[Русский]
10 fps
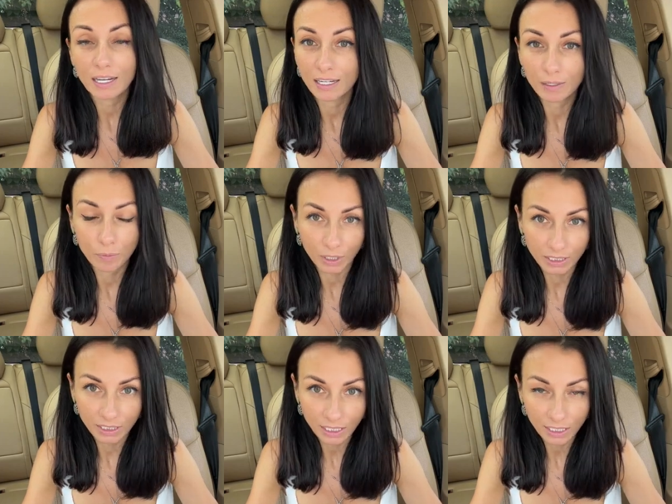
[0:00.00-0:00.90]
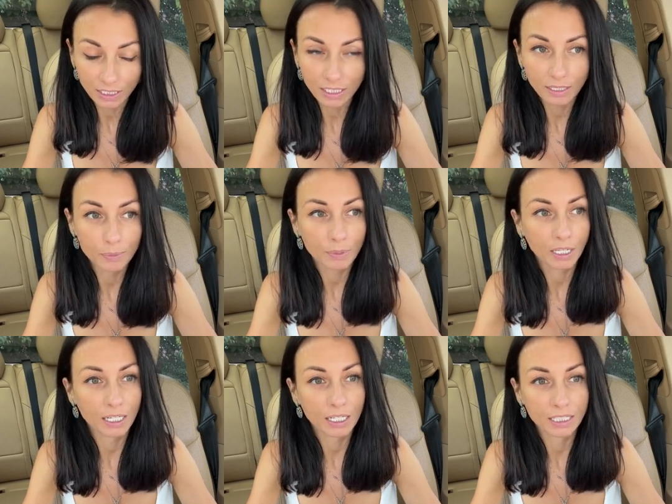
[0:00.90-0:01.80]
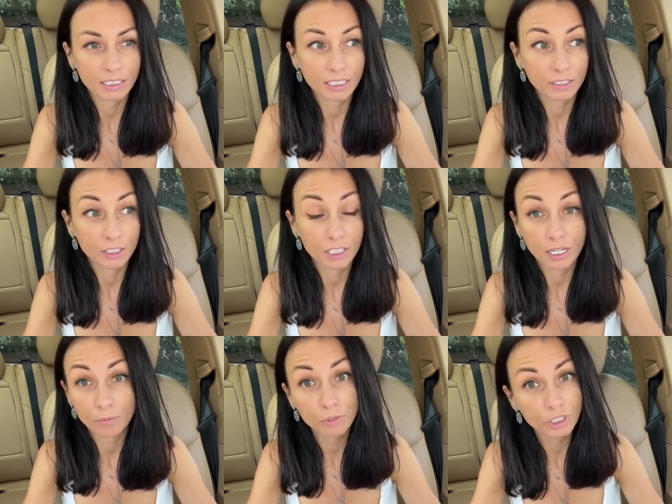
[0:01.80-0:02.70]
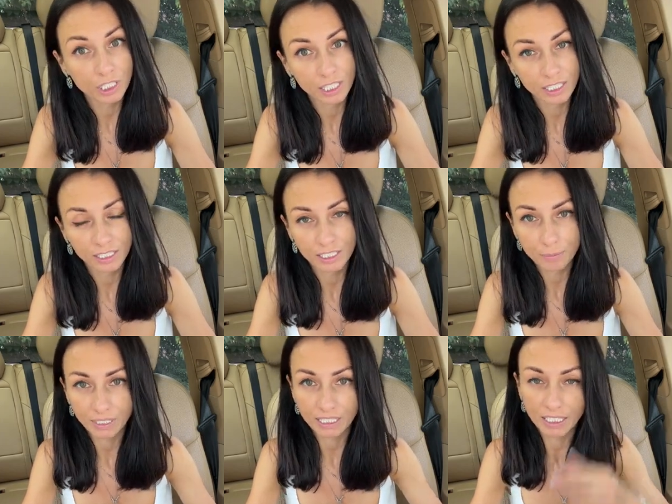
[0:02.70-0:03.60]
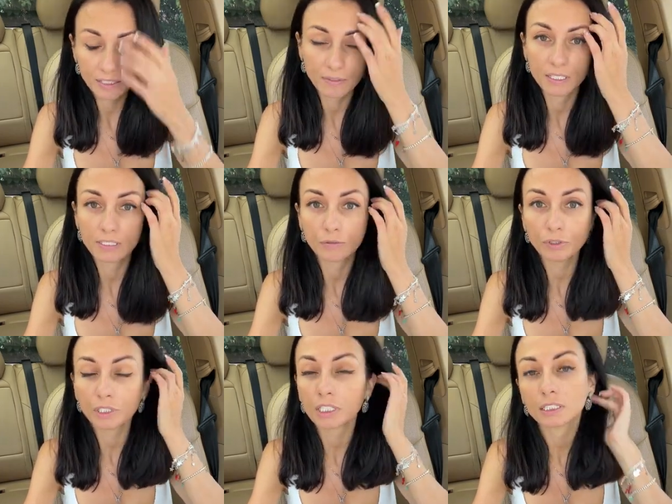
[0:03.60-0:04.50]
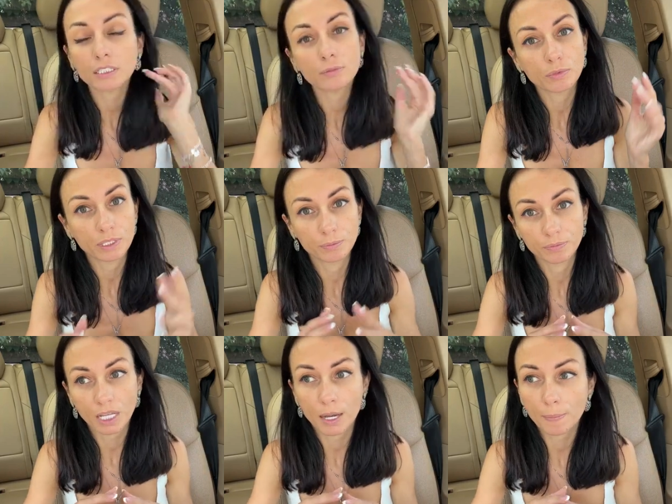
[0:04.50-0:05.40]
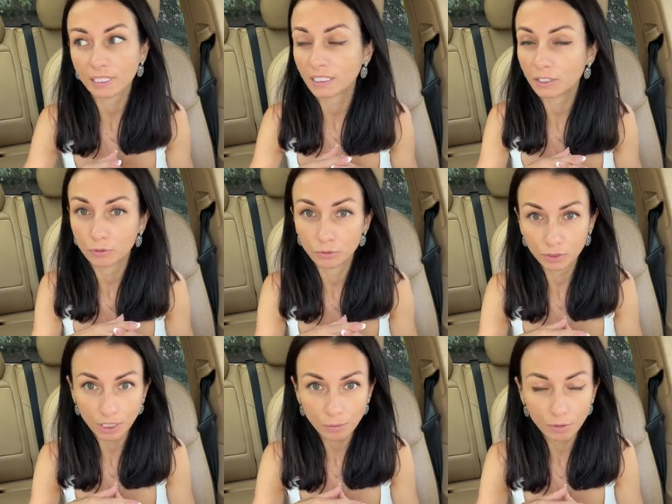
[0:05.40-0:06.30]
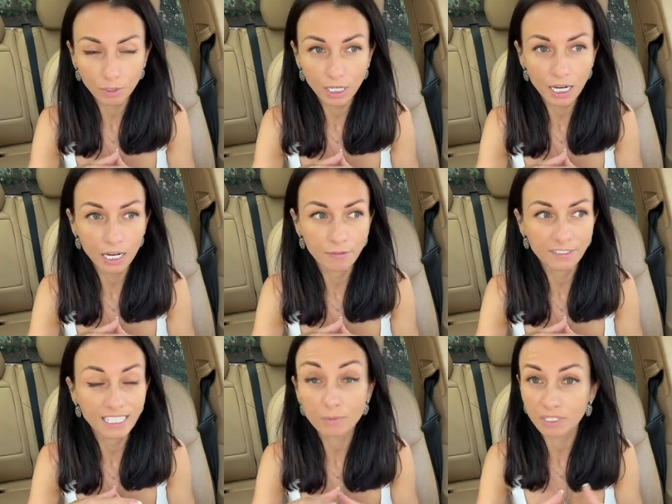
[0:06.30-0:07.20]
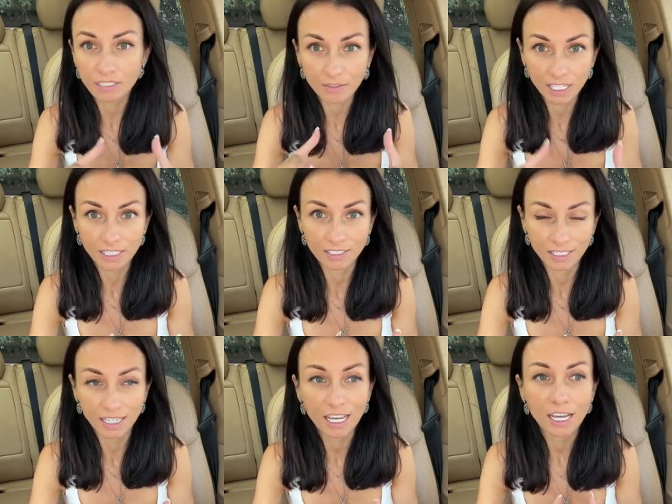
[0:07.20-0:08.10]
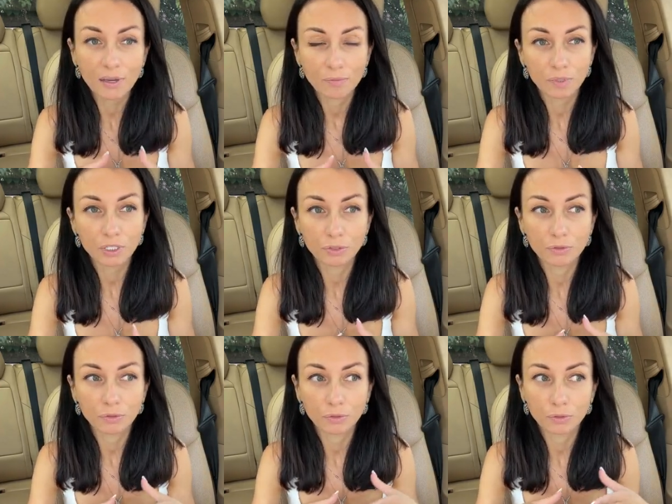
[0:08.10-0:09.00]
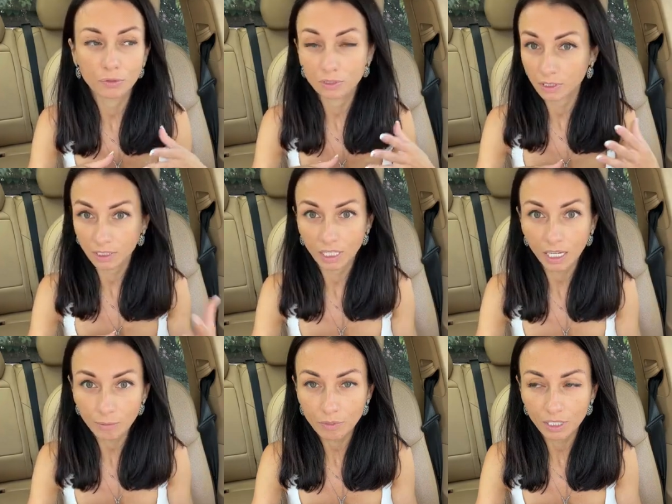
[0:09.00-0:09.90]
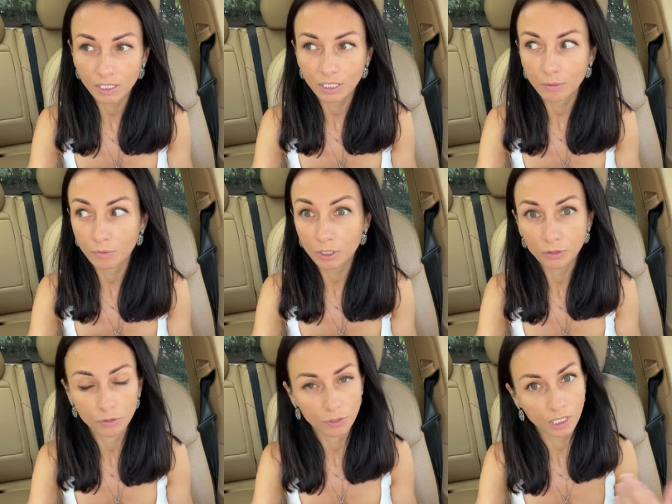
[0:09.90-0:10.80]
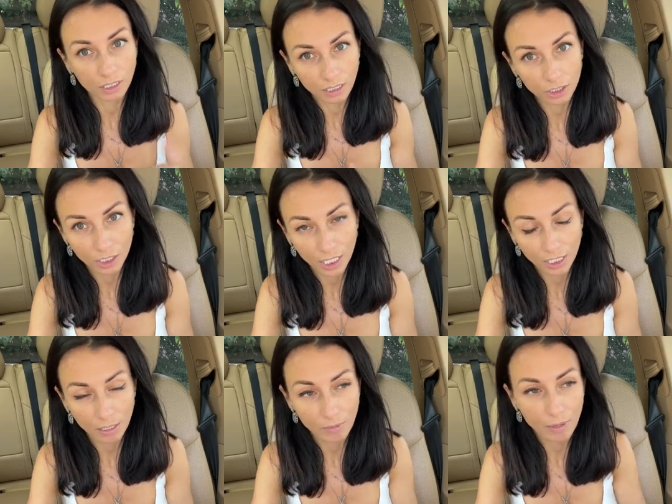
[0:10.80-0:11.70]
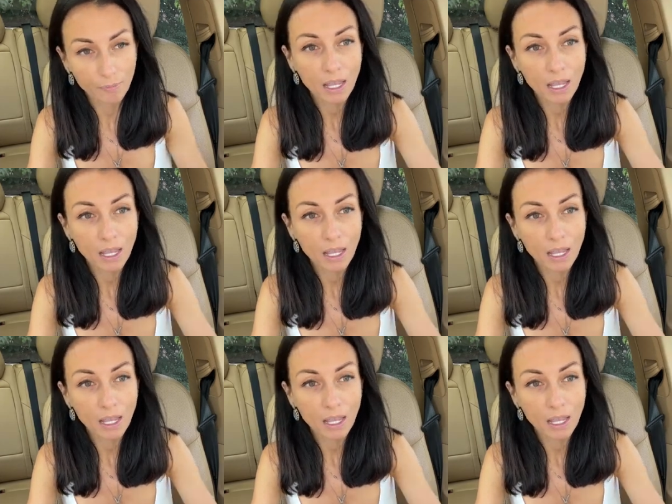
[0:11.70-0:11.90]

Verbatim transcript: э, про деньги, про денежное мышление непосредственно. И сегодня я хотела бы э, поднять такую тему взаимосвязи между деньгами и между отношениями.